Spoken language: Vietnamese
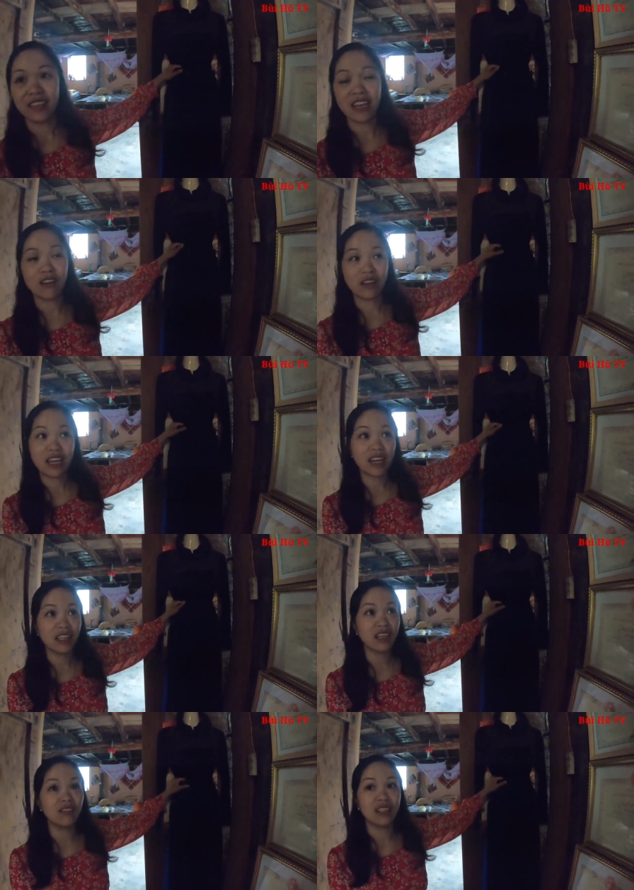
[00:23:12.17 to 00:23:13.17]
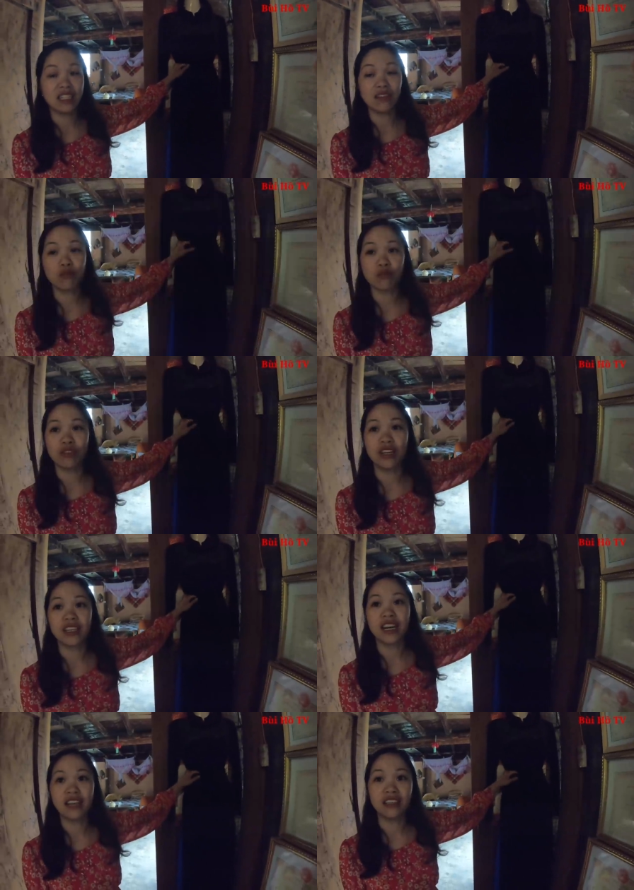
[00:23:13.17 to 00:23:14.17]
đeo cái đai đây và trang phục của
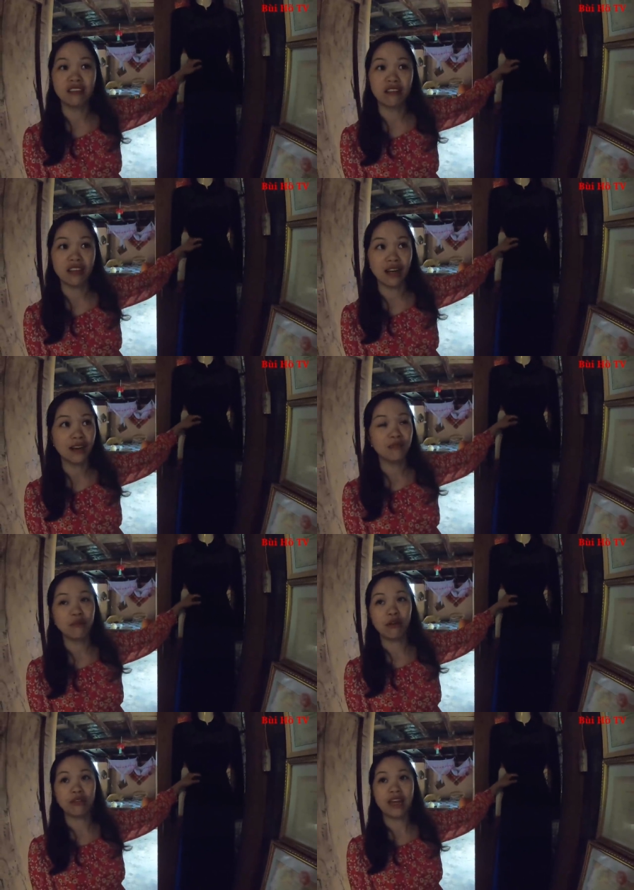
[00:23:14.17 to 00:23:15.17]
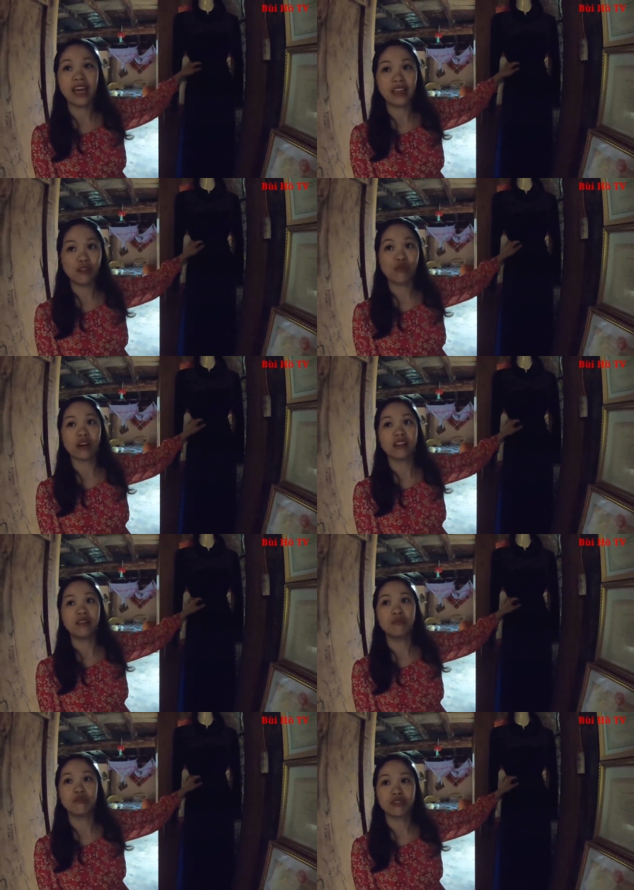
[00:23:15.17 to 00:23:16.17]
người tày thì thường là đen hoặc
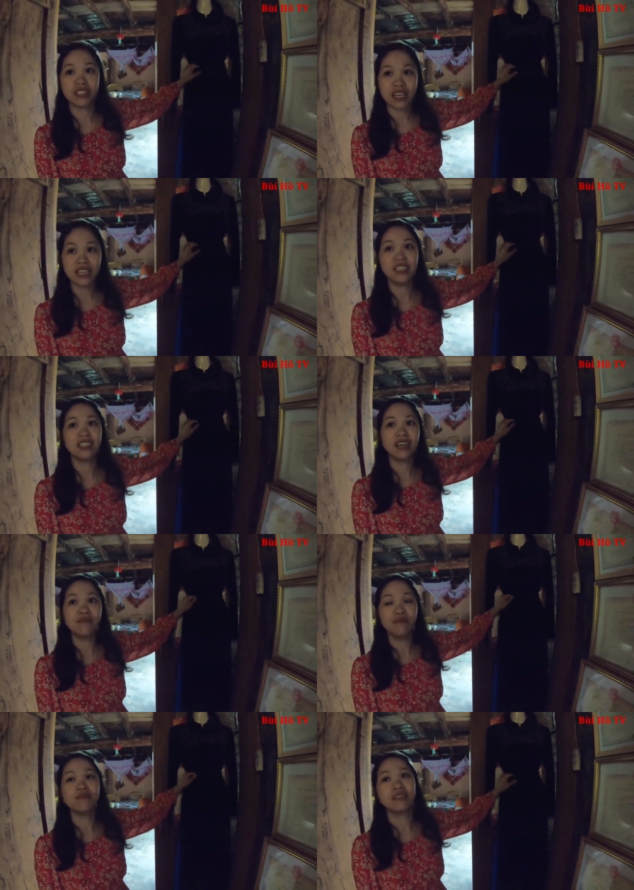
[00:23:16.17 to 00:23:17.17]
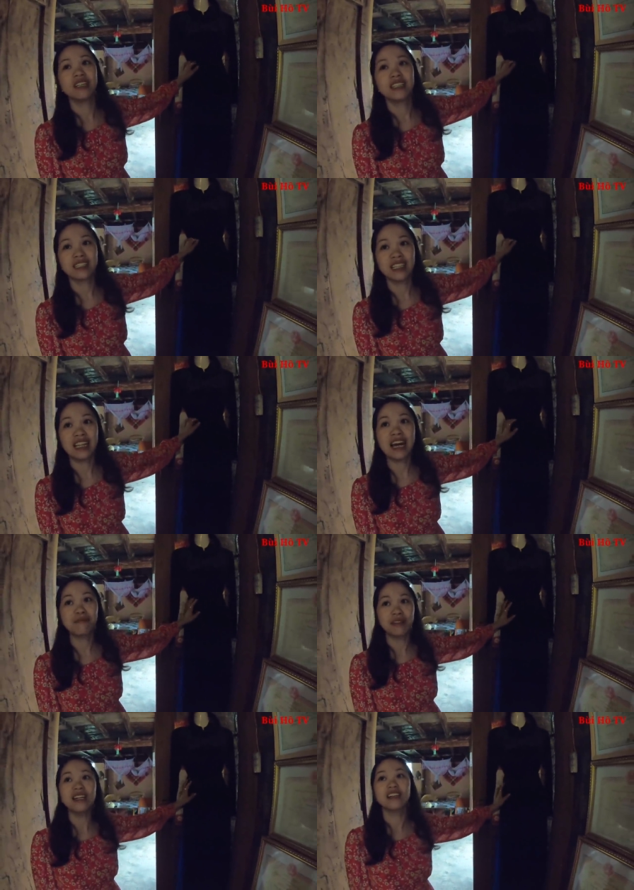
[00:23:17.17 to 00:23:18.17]
là màu xanh đậm xanh
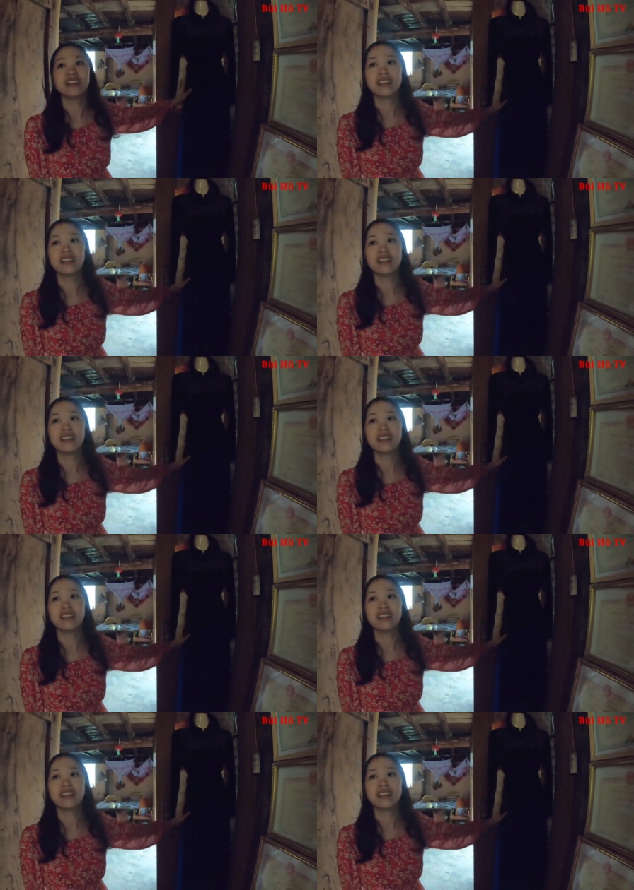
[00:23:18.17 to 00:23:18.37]
lam ạ